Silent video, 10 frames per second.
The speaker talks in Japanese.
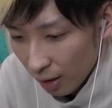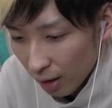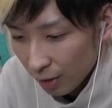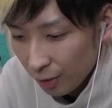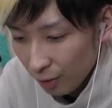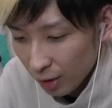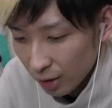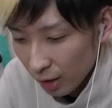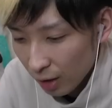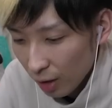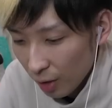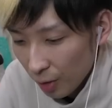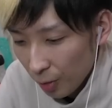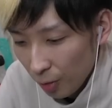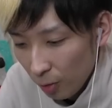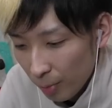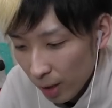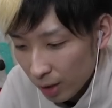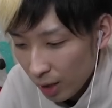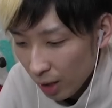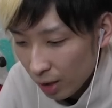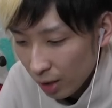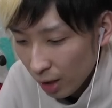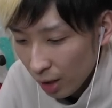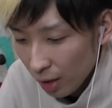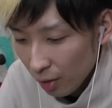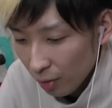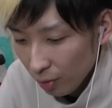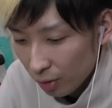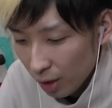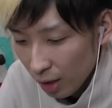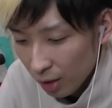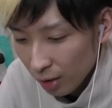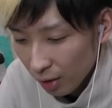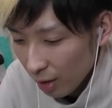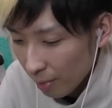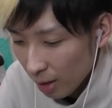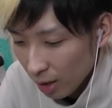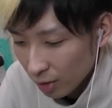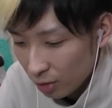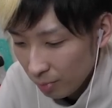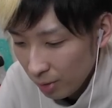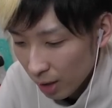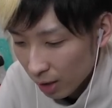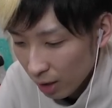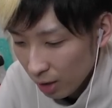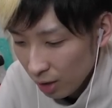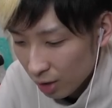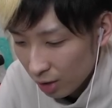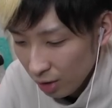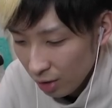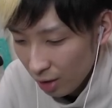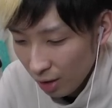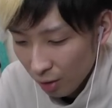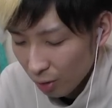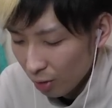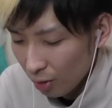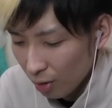悪霊隊さん、オーバーケーキエロテーキレバー速やかに消えろ。